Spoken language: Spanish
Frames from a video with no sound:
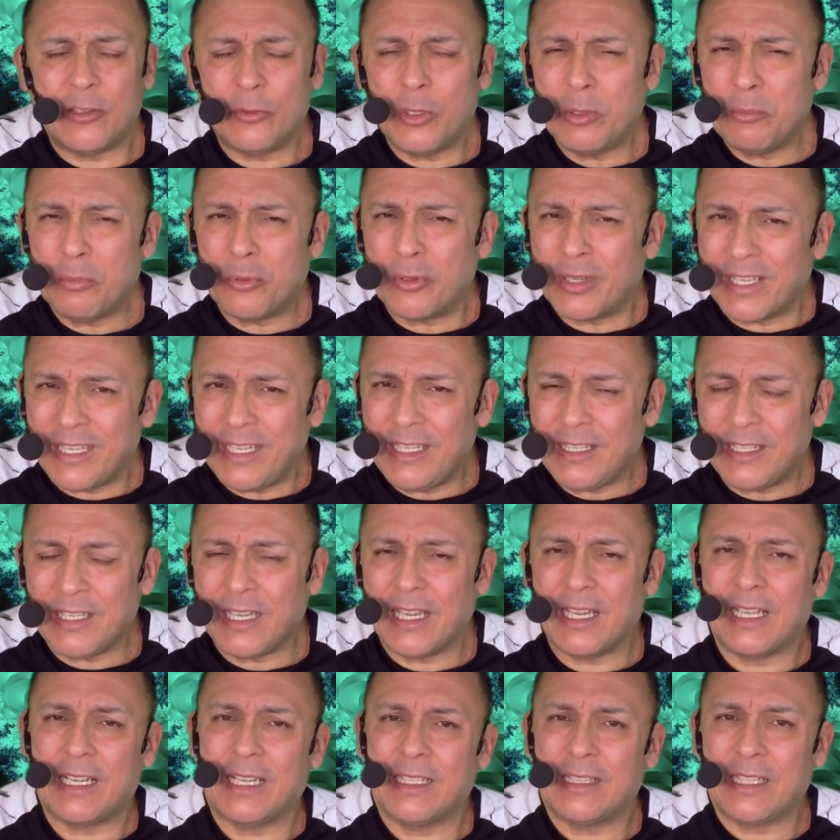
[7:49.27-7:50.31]
No hay por qué
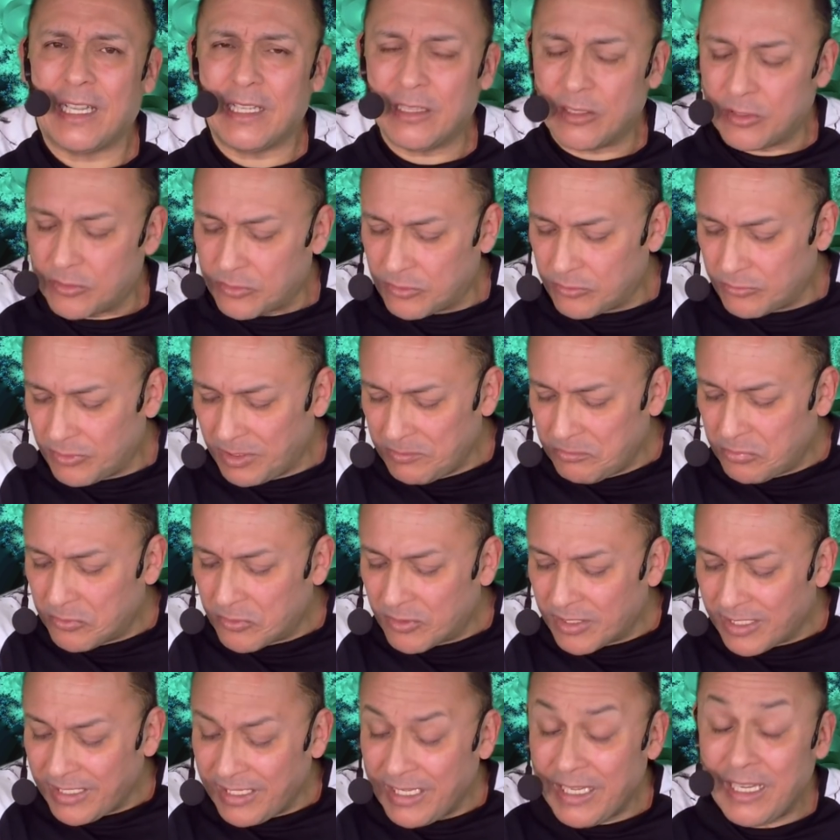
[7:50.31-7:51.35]
llegar a tanto, no hay
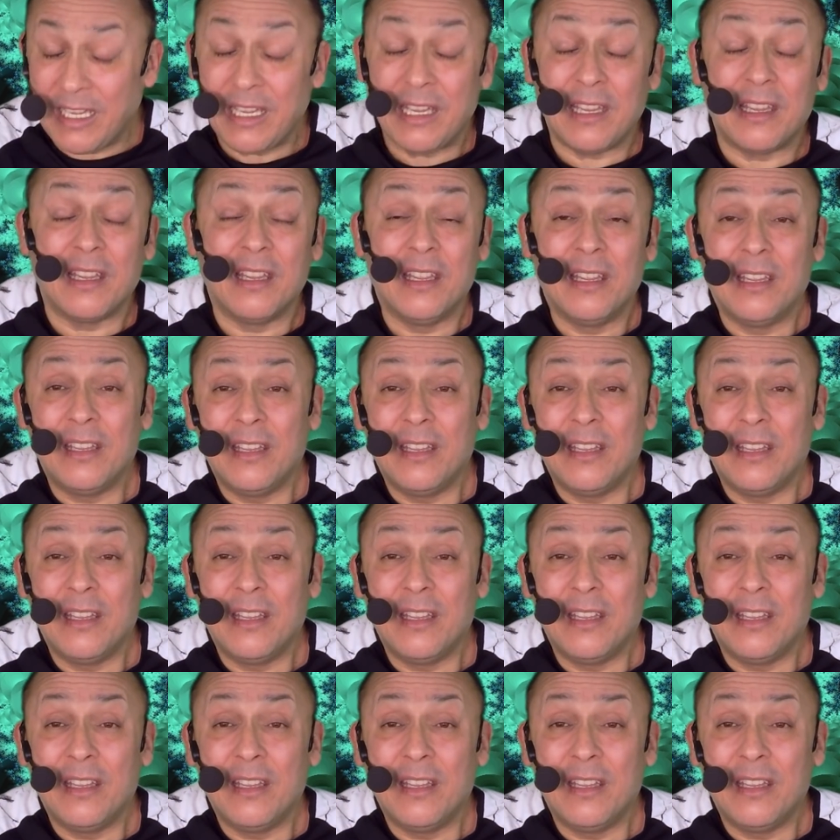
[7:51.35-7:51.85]
por qué